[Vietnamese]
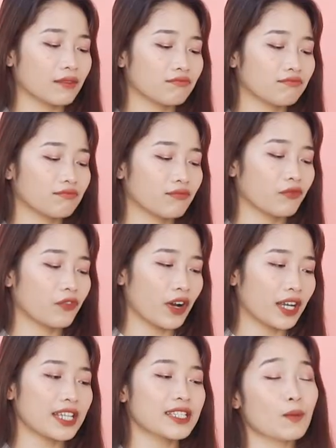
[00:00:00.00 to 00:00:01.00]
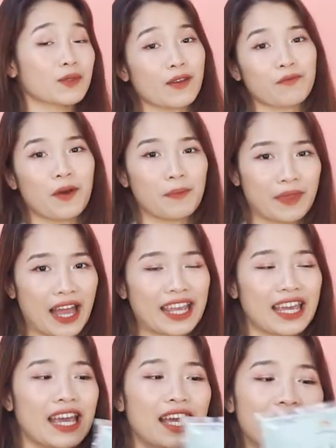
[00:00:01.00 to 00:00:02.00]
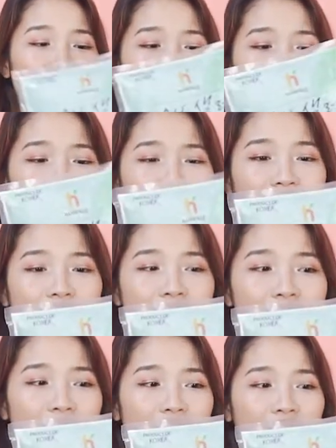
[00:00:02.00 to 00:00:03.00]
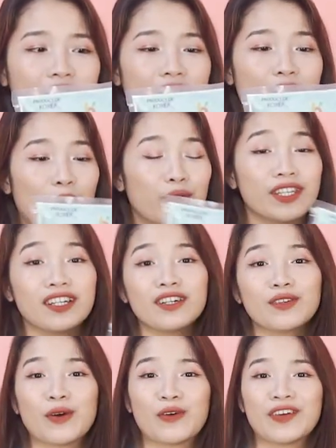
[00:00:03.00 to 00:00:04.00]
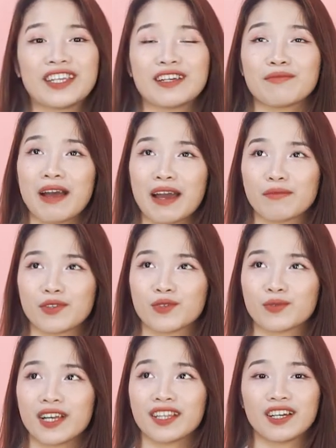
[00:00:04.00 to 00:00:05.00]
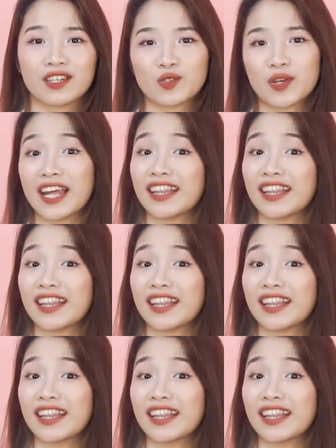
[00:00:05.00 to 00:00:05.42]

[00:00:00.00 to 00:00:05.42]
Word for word: ừ, với cái dòng sản phẩm này thì Oanh thấy rằng nếu như đối với những bạn mà chúng ta thường xuyên